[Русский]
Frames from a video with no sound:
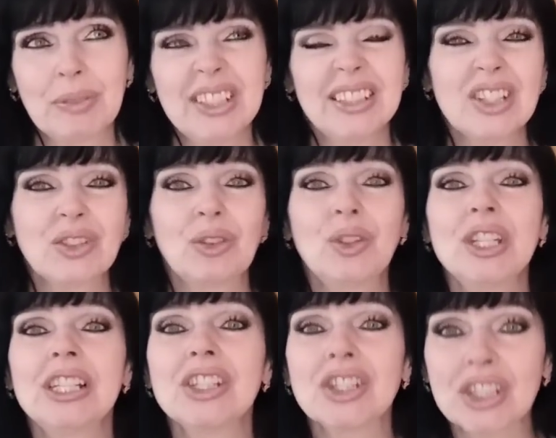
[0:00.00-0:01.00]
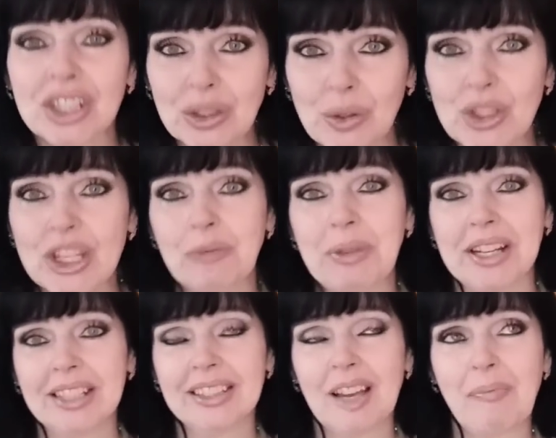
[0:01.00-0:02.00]
поняла, что ну не лежит душа у меня
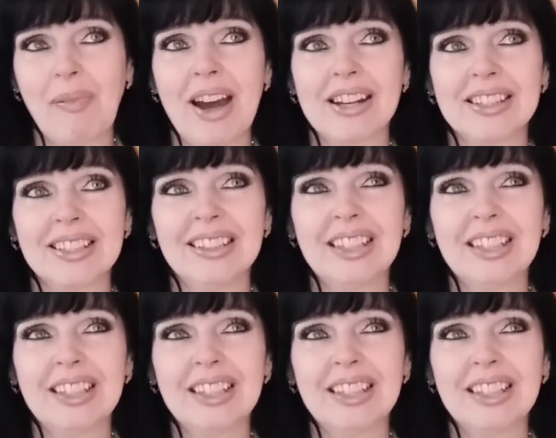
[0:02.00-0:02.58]
к этой партии.